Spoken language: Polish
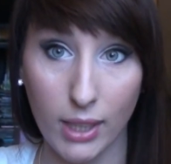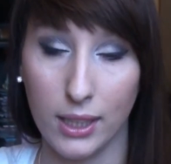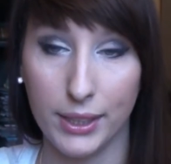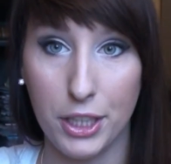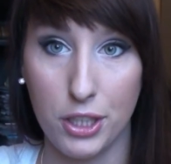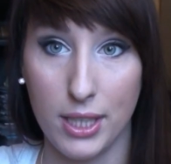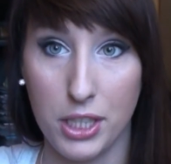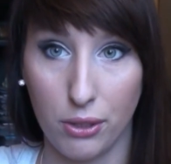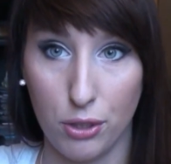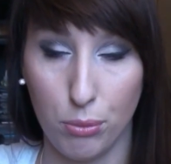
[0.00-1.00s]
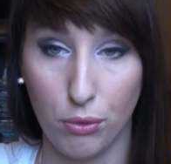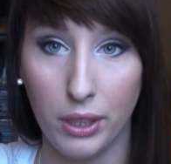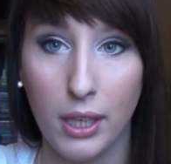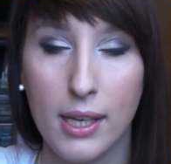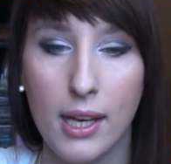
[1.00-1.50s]
E, dajcie znać jak to się
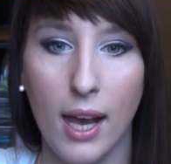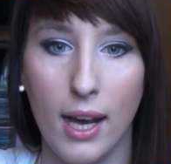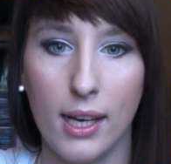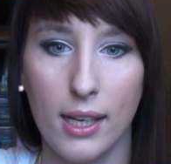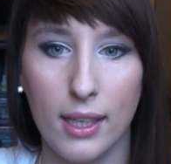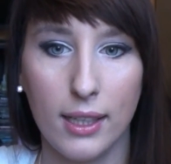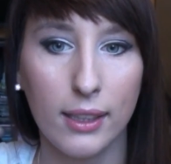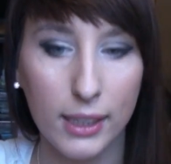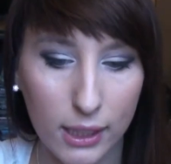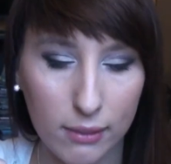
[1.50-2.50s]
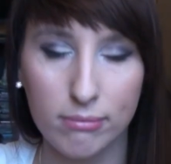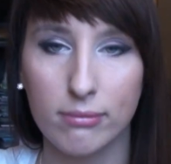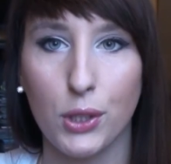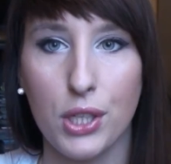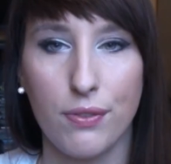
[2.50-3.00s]
mówi e, i
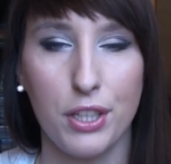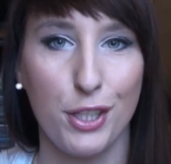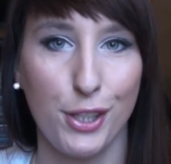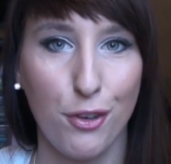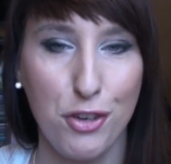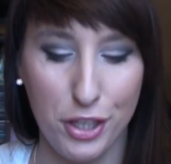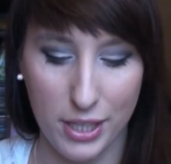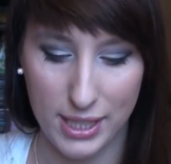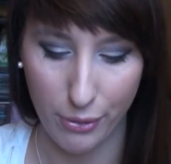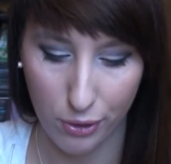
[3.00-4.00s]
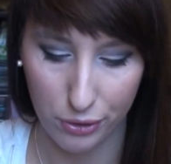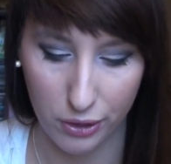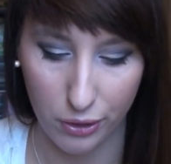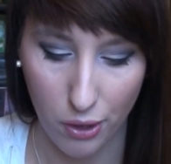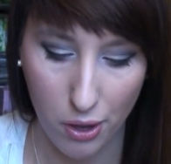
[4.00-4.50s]
to jest właśnie zakończenie całego
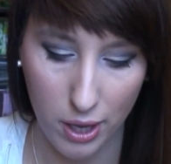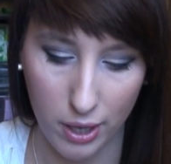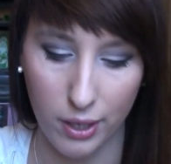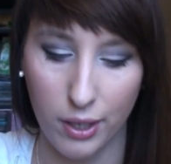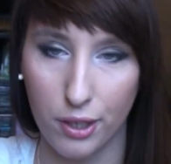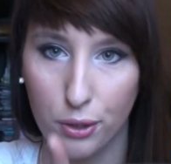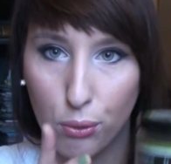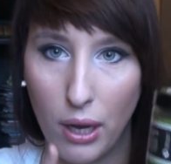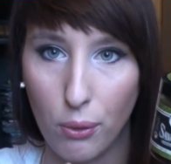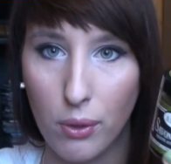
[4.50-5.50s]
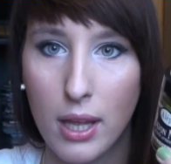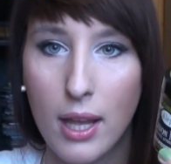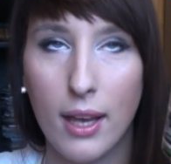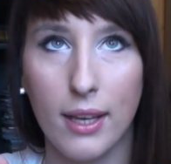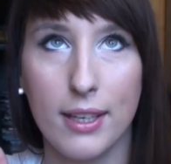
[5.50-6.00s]
tego e, rytuału.
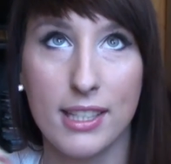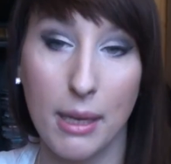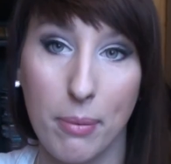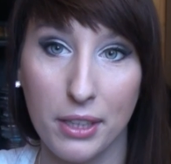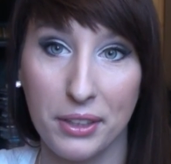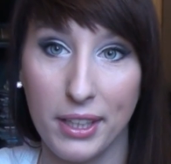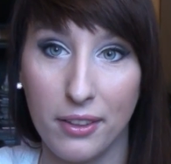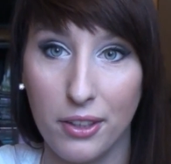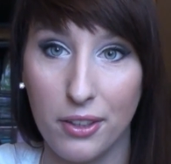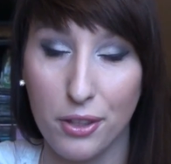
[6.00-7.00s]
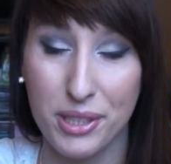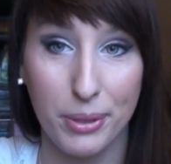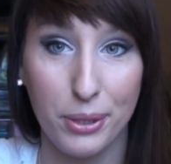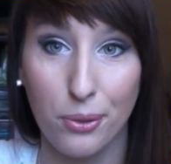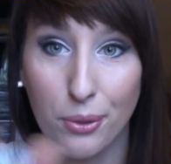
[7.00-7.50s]
Zapach tego
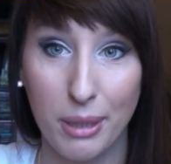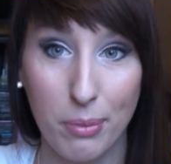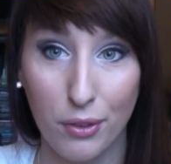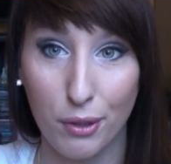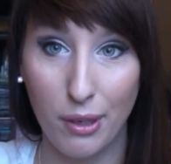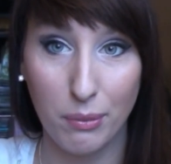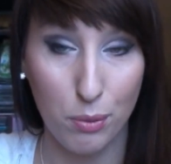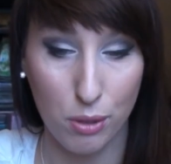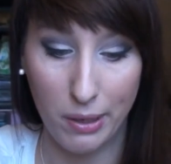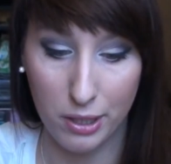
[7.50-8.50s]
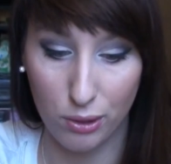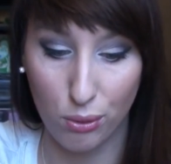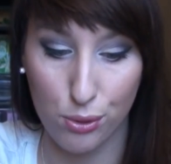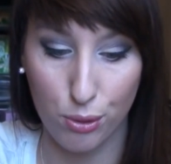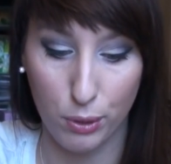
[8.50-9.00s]
kosmetyku na pewno Wam nie przypadnie do
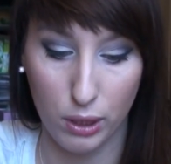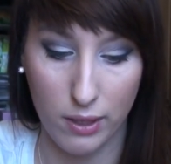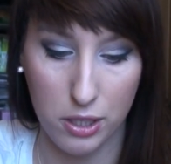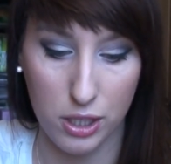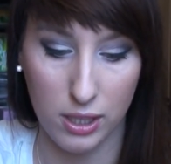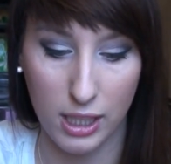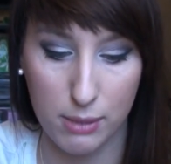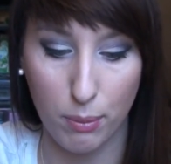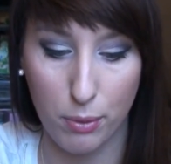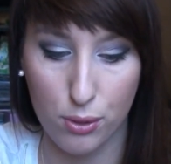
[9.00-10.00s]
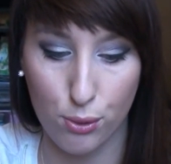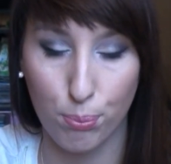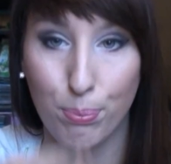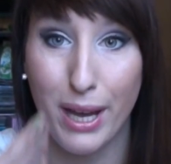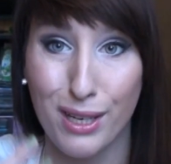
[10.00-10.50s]
gustu, ponieważ jest po
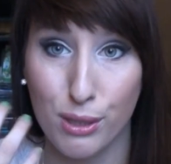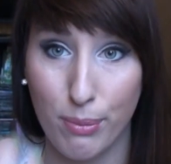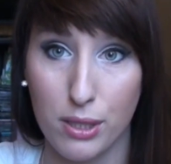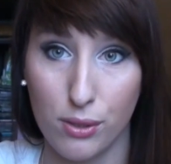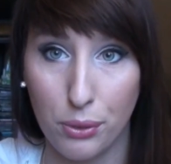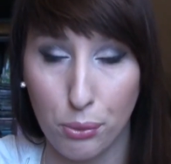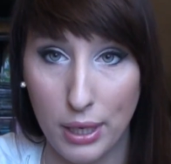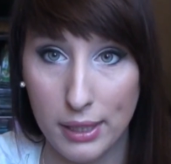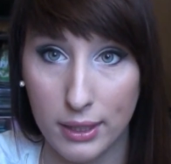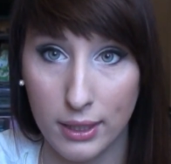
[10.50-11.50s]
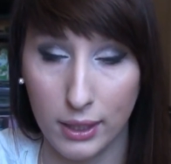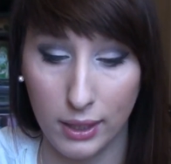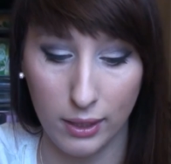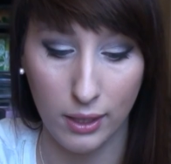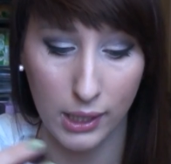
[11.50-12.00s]
prostu bardzo, bardzo naturalny
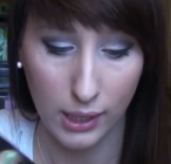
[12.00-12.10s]
i